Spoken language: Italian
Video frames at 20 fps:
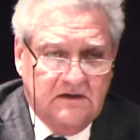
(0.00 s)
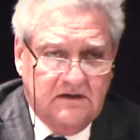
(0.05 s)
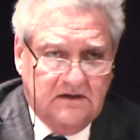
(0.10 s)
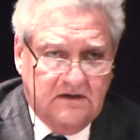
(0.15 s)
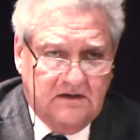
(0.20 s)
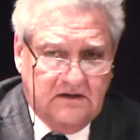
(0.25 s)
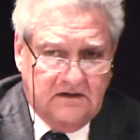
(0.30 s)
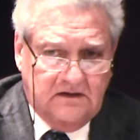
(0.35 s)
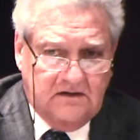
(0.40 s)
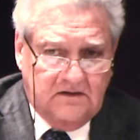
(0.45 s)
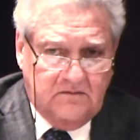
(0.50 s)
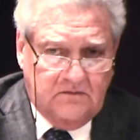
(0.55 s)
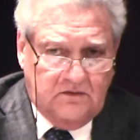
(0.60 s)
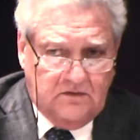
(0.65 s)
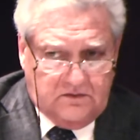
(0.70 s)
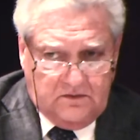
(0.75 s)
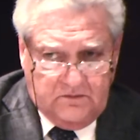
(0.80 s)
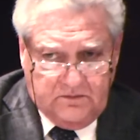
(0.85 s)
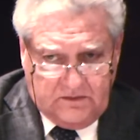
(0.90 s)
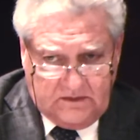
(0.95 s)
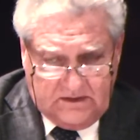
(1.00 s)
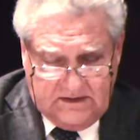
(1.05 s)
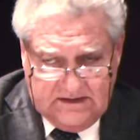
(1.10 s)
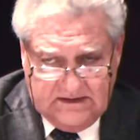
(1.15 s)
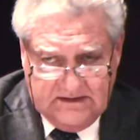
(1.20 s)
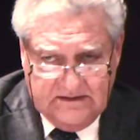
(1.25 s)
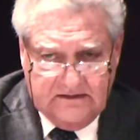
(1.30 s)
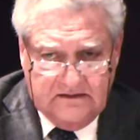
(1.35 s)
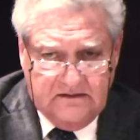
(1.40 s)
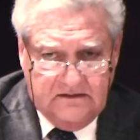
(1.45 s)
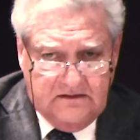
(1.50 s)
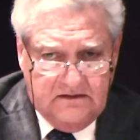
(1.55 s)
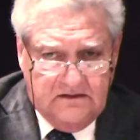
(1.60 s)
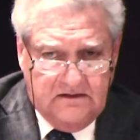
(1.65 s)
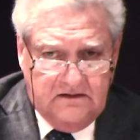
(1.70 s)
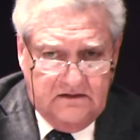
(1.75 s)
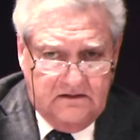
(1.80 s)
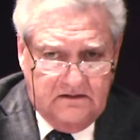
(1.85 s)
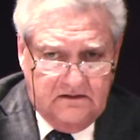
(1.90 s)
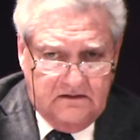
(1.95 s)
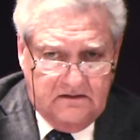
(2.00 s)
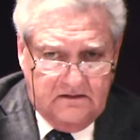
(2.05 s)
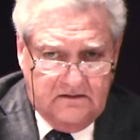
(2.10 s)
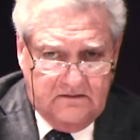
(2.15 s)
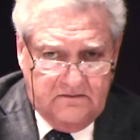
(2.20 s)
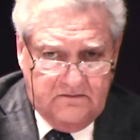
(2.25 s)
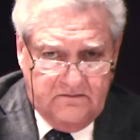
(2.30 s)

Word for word: eh, molto importanti di eh,